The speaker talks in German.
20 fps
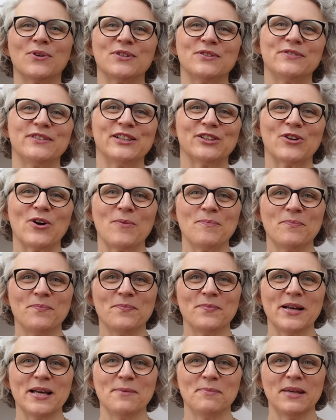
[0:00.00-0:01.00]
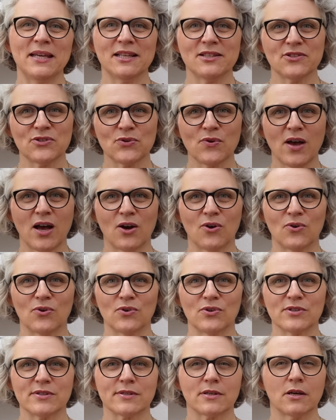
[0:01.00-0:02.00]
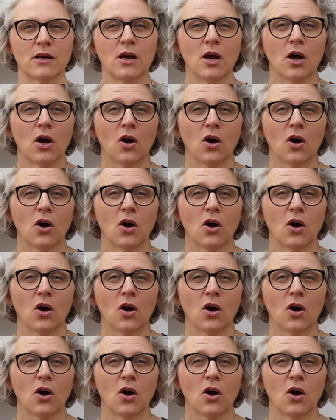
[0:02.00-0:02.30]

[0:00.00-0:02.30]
und willkommen bei mir zu Hause.